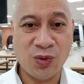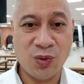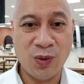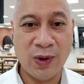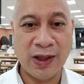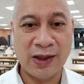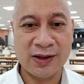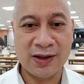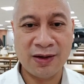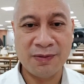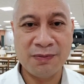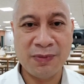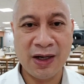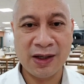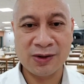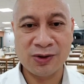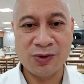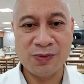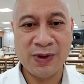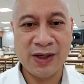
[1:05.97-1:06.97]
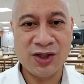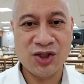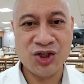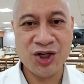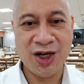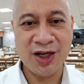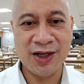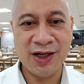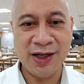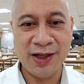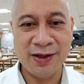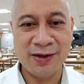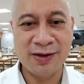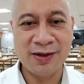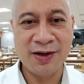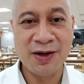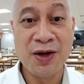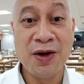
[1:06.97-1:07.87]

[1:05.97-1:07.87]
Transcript: Welcome back to my channel,